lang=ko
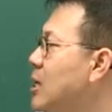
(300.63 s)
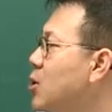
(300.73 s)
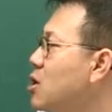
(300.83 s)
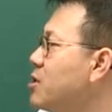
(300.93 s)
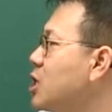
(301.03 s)

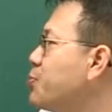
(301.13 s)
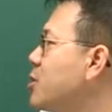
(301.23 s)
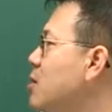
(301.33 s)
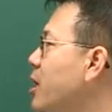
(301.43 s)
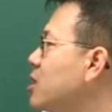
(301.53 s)
그 다음 이제
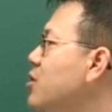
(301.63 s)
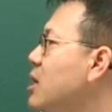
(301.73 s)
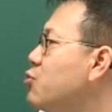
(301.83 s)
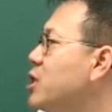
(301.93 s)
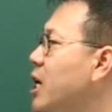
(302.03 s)
17번
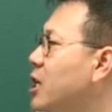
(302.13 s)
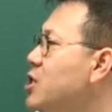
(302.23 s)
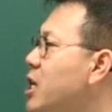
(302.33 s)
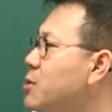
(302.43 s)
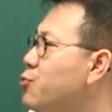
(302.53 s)
근대 문제,
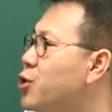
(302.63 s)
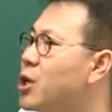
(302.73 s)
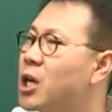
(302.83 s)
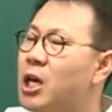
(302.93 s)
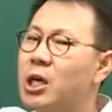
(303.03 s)
근대 신문.
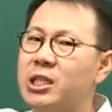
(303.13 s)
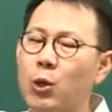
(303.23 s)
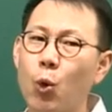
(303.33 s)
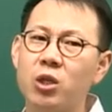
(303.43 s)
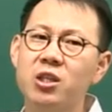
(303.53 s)
자,
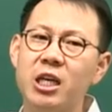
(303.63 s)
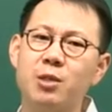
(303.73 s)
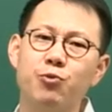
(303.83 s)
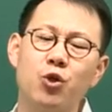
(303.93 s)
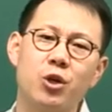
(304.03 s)
요 근대
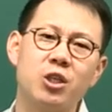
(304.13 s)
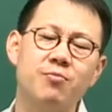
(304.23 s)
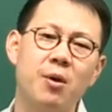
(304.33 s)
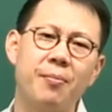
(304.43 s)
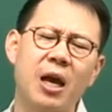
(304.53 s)
신문도 역시
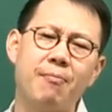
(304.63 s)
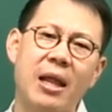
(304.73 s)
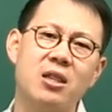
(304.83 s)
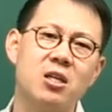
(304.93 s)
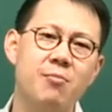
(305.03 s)
뭡니까?
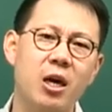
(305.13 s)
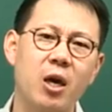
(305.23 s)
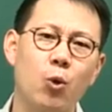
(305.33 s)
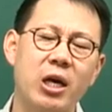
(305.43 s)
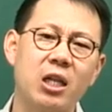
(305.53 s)
맞는 거 몇
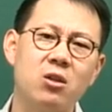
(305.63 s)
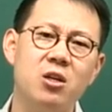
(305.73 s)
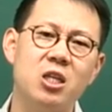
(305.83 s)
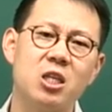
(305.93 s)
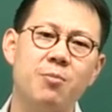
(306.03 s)
개 올라라,
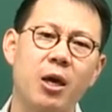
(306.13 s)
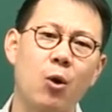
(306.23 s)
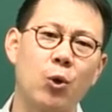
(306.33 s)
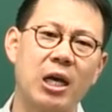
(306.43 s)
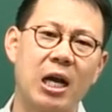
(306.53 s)
틀리는 거 몇 개
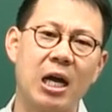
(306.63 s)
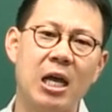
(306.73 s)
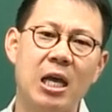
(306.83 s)
올라라.